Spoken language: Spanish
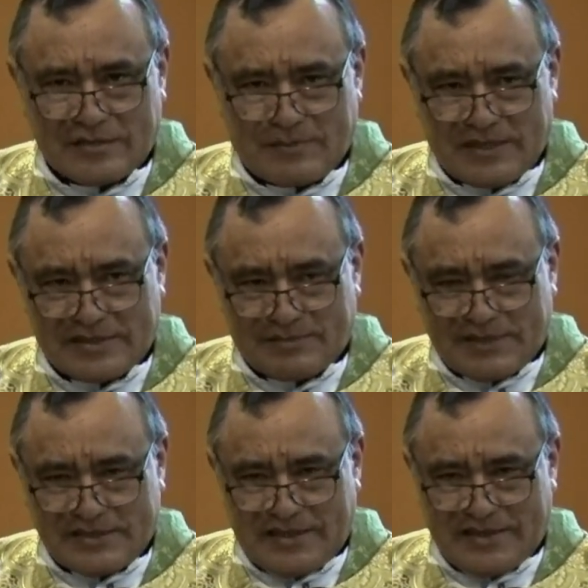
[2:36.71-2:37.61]

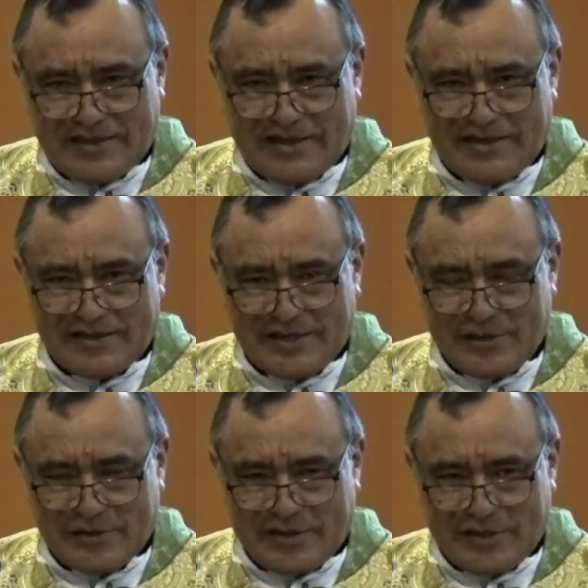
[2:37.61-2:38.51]
presenta el
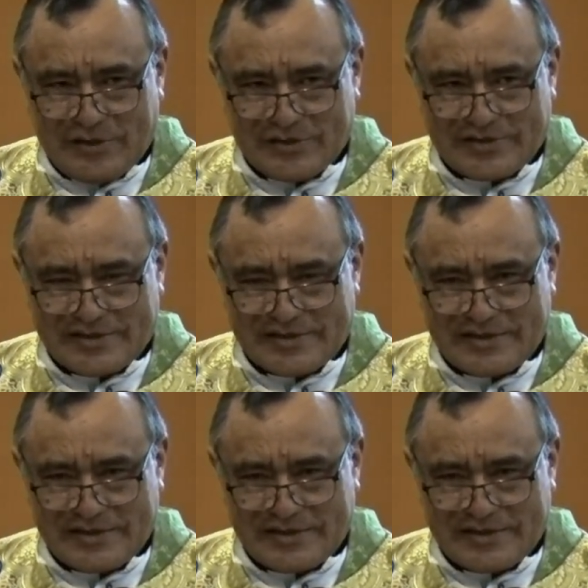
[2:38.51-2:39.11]
reino de Dios.